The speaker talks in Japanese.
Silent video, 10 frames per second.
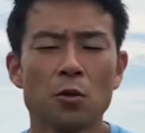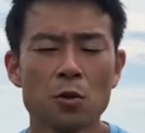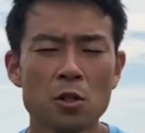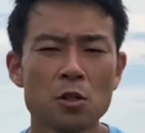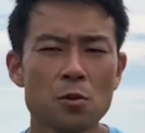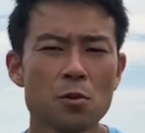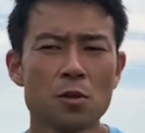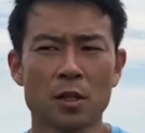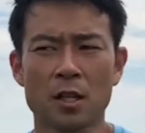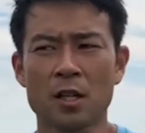どっちの方
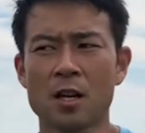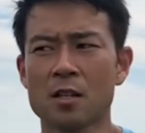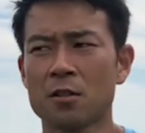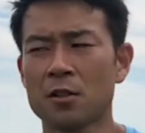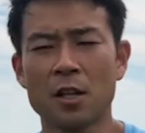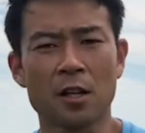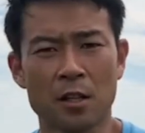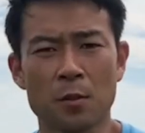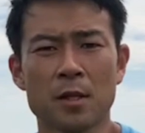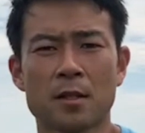がね、感覚がいいか
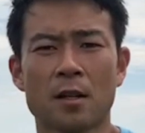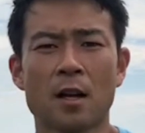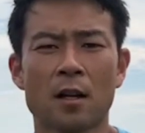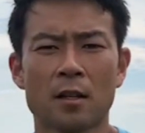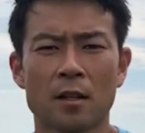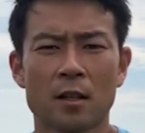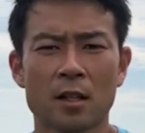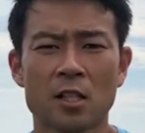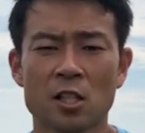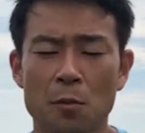ね、皆さん
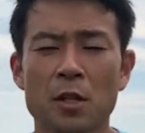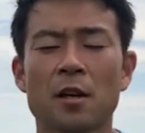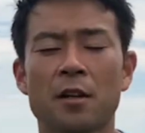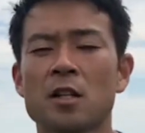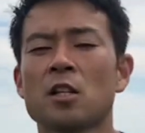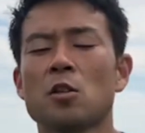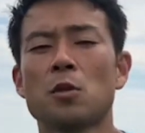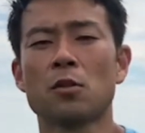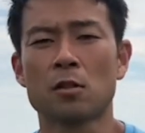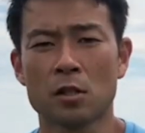確かめながらね、やって
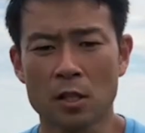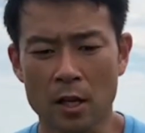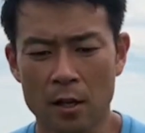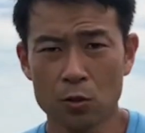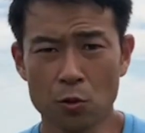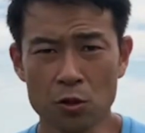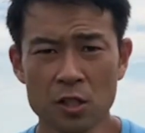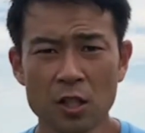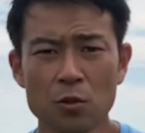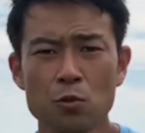みてください。ど
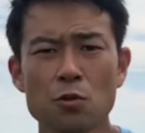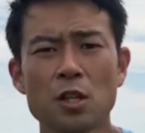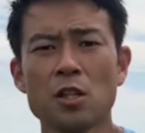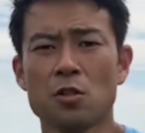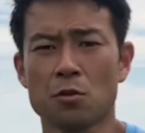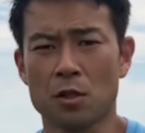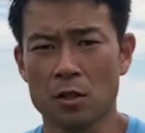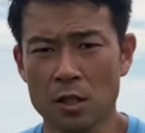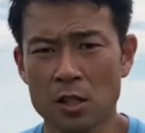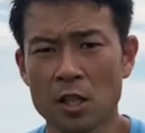ちらの動きにしろで
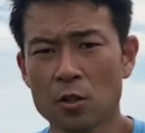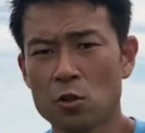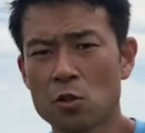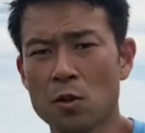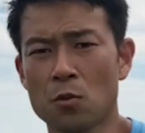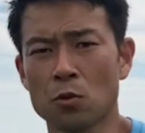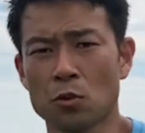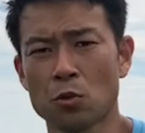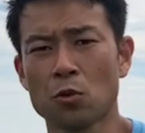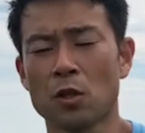すね、しっかりと地面を押
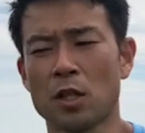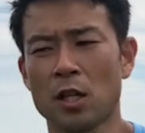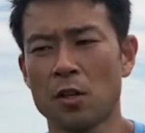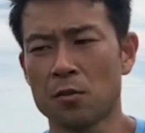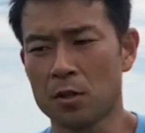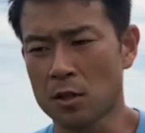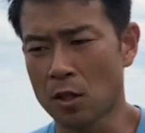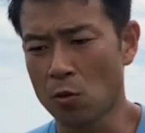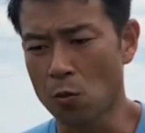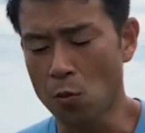すことができるんですけど